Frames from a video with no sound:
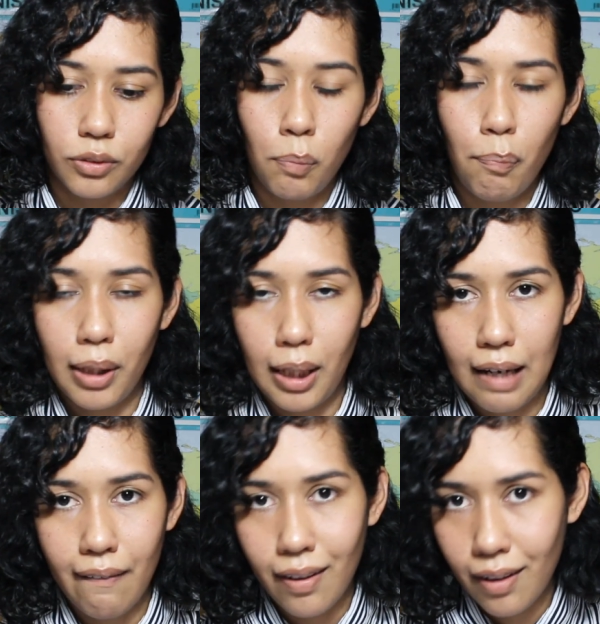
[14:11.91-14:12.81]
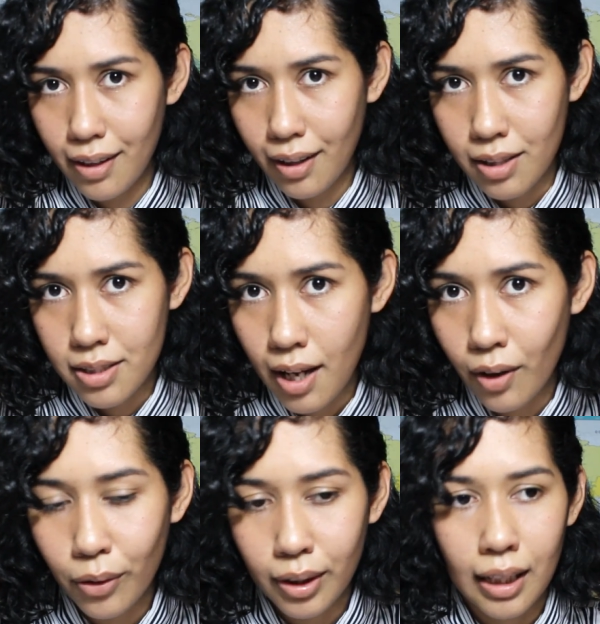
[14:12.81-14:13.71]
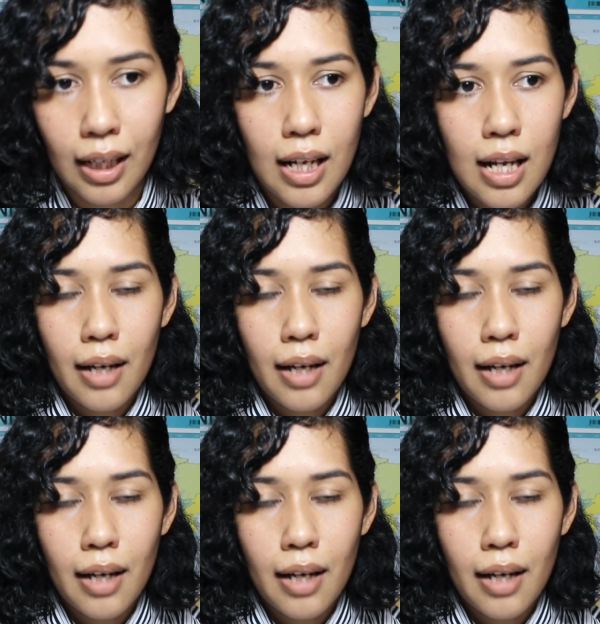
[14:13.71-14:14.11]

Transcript: súper clavada y enganchada con él.